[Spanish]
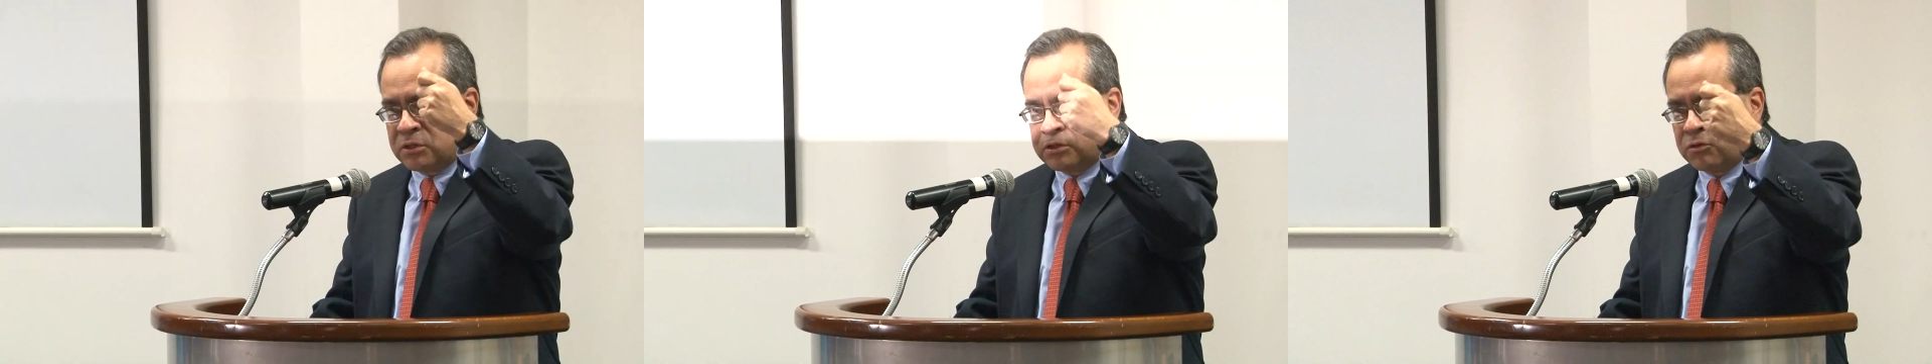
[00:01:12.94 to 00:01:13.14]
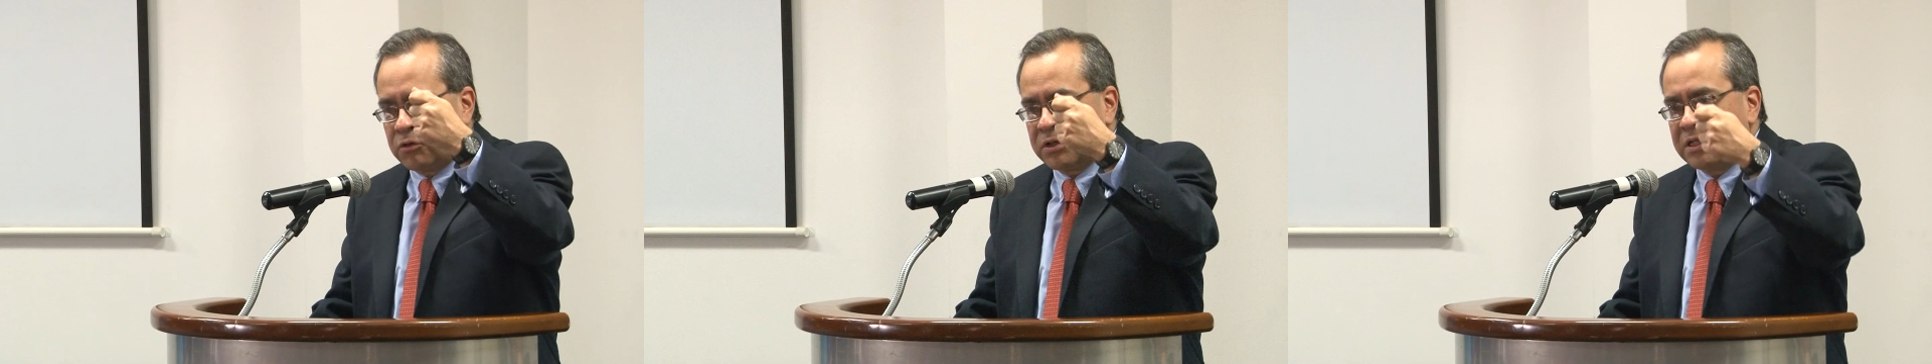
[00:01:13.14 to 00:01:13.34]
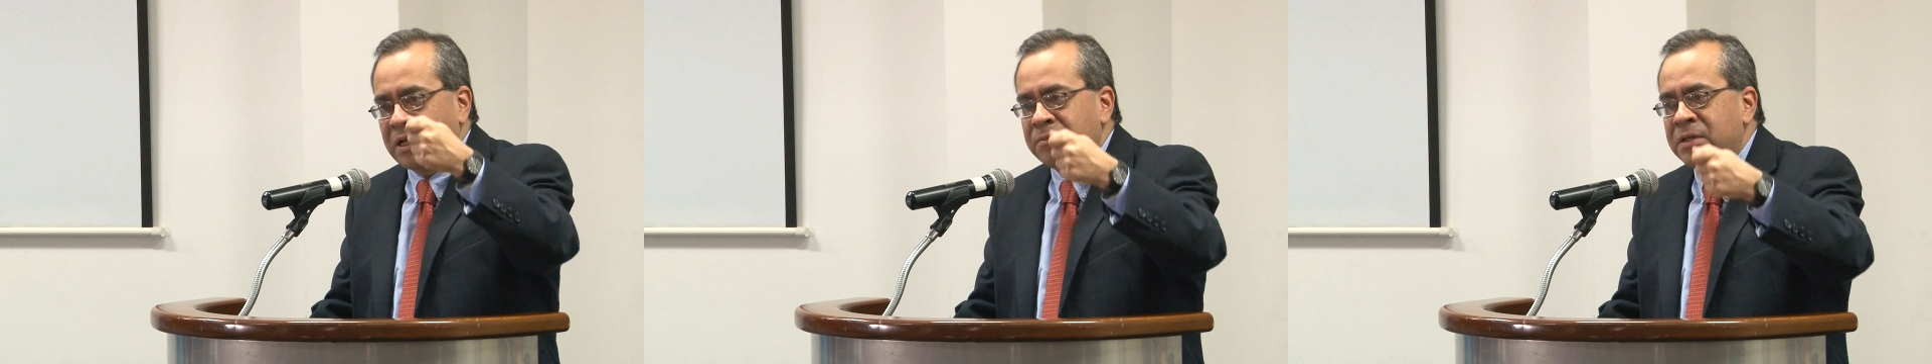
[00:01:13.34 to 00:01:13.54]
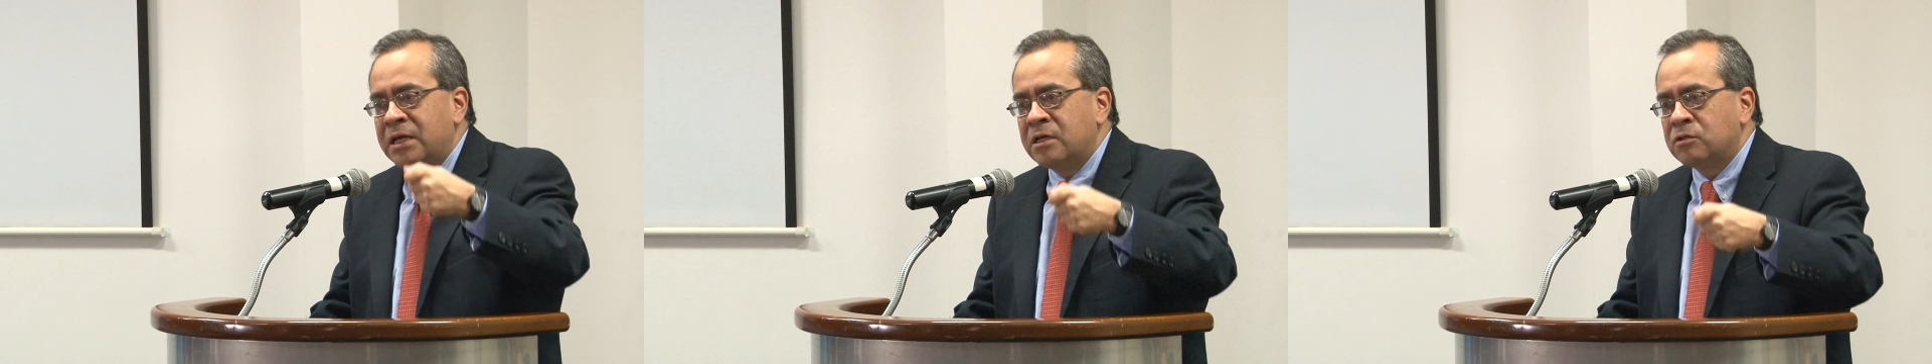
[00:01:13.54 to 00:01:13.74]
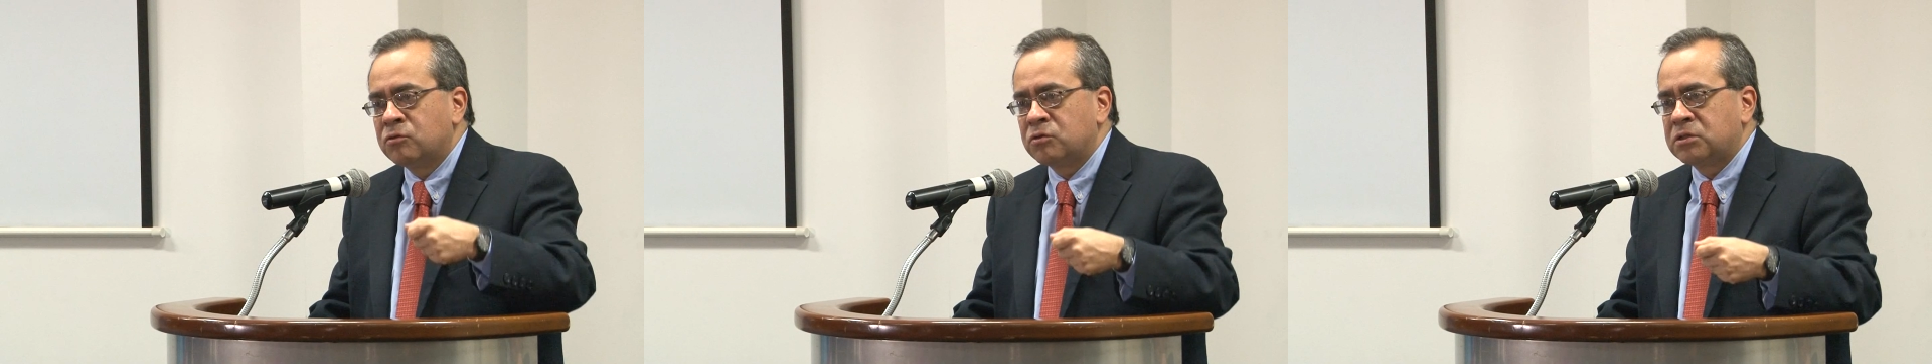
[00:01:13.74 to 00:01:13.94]
Este
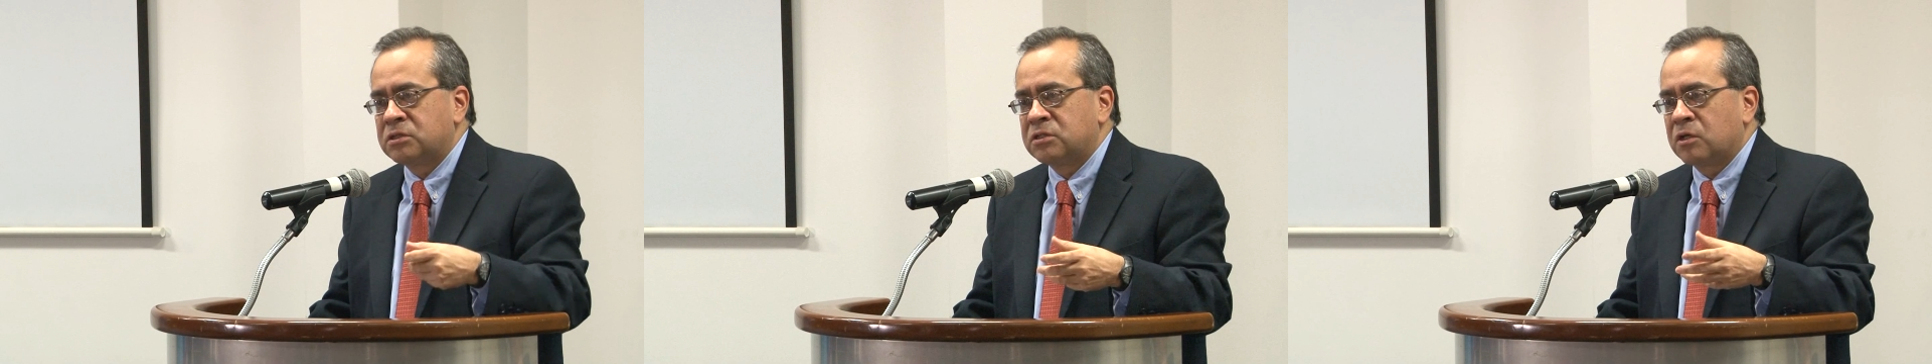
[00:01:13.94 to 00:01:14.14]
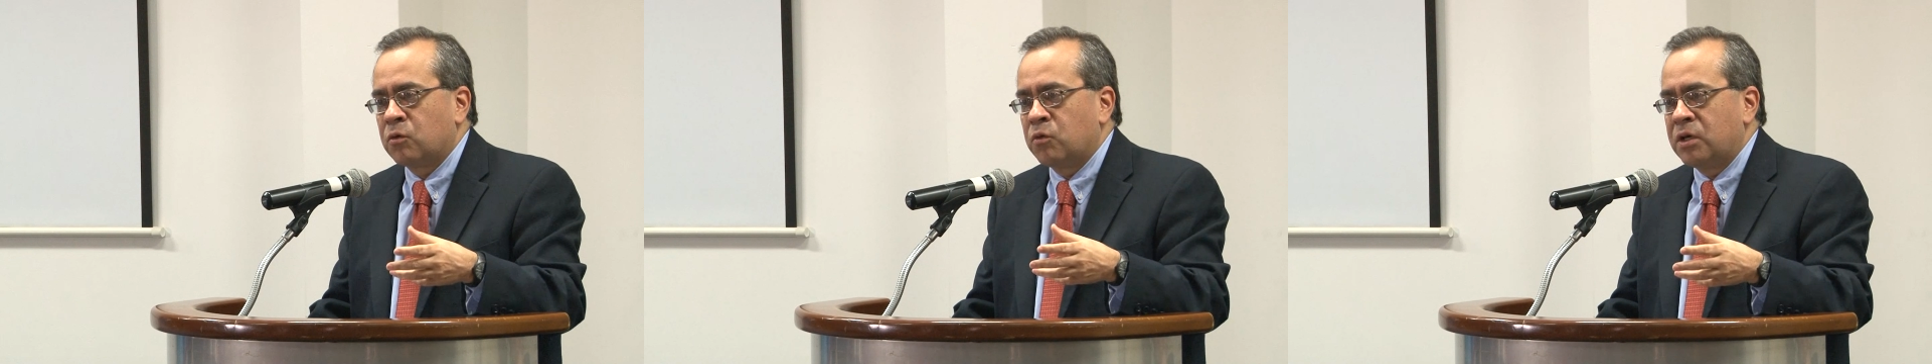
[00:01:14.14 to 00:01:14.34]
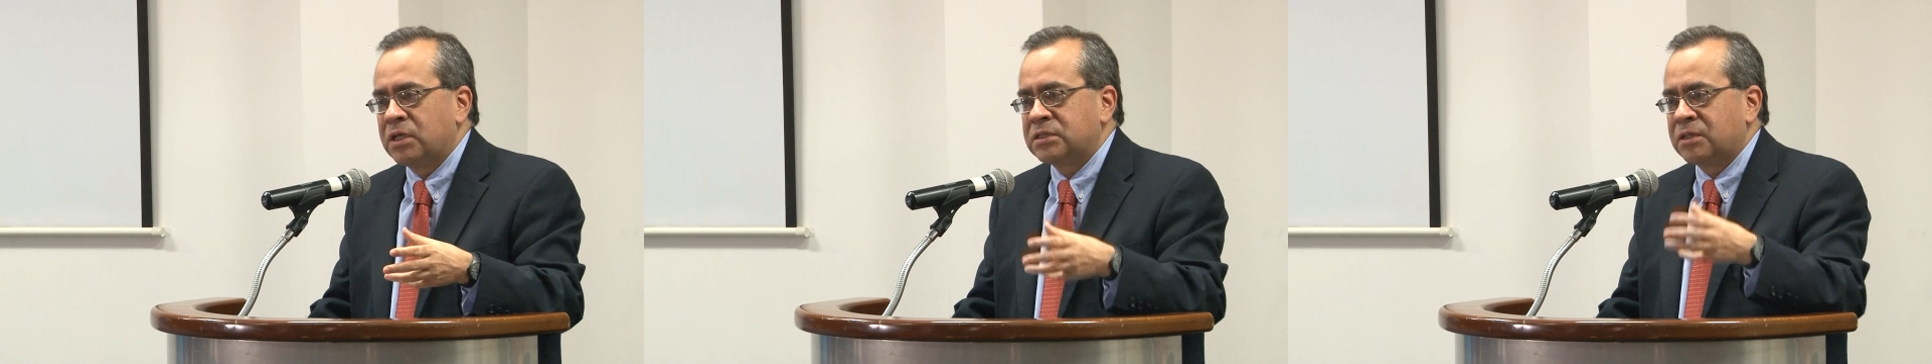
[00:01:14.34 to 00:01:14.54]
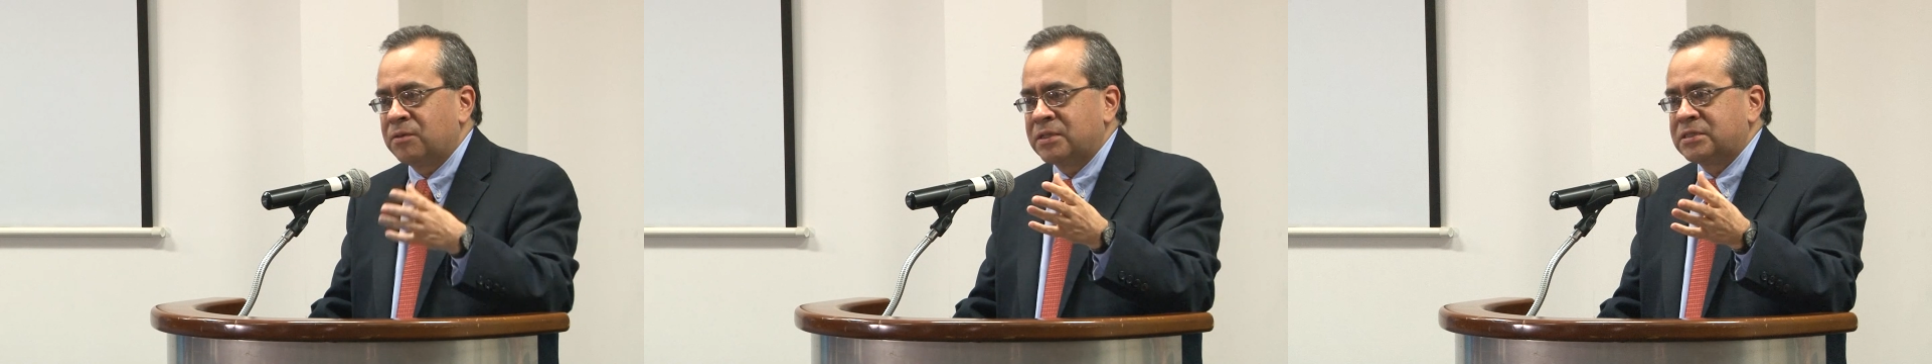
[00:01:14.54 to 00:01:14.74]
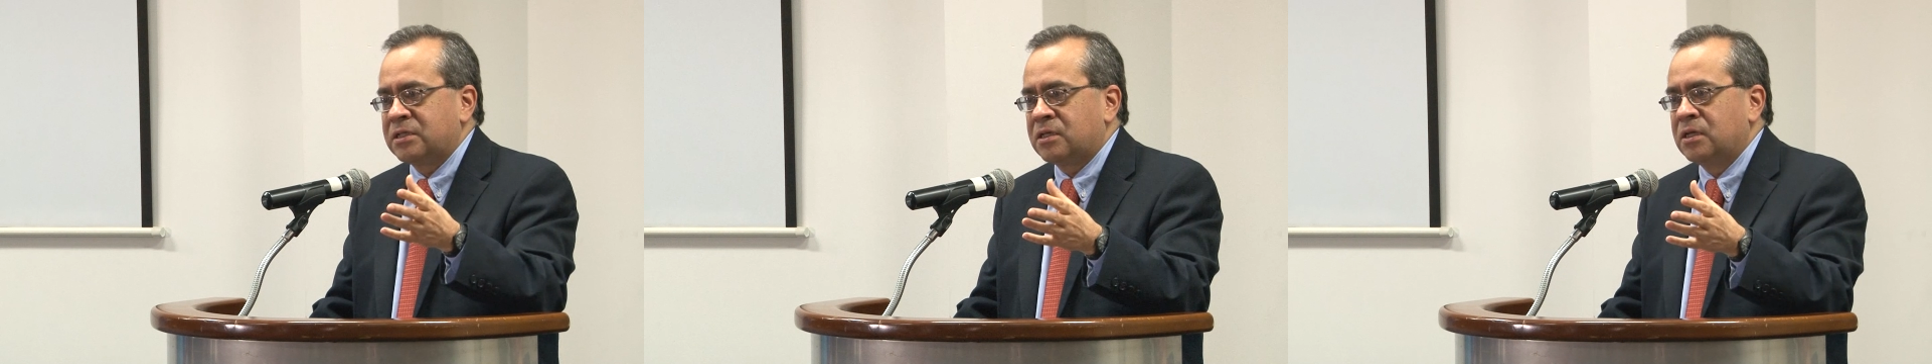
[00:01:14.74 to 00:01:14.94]
ordenamiento de esas escuelas se
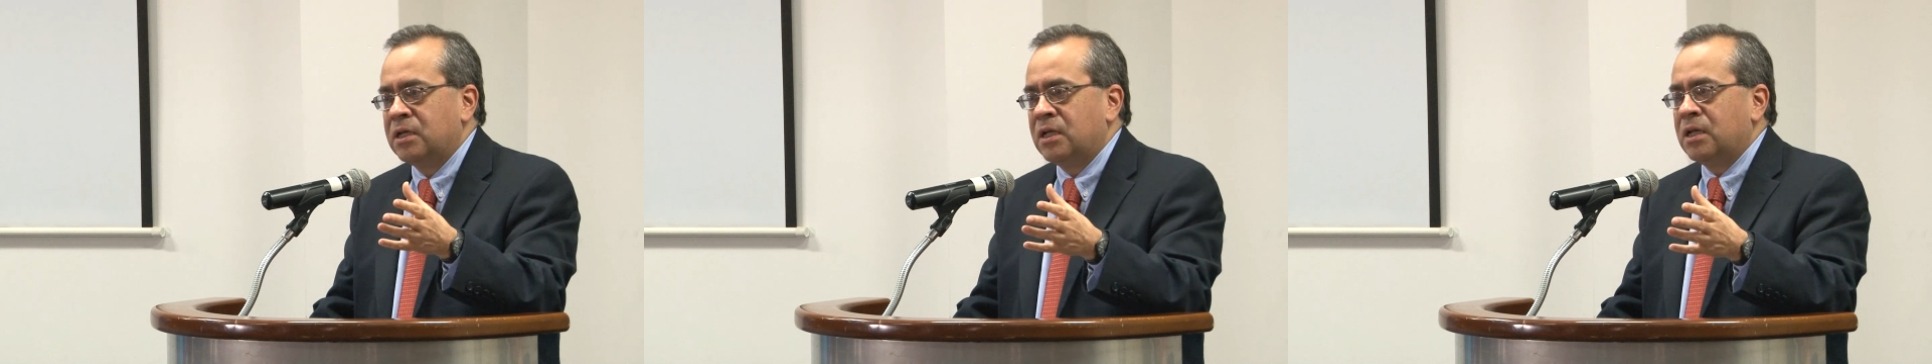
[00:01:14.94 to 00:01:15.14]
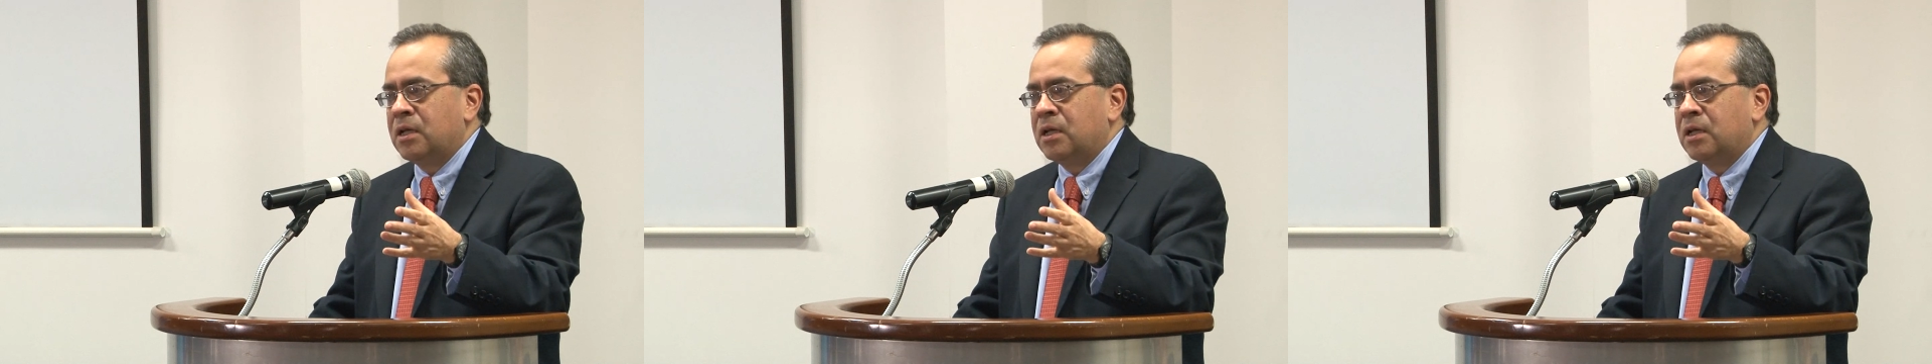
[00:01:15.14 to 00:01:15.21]
va a hacer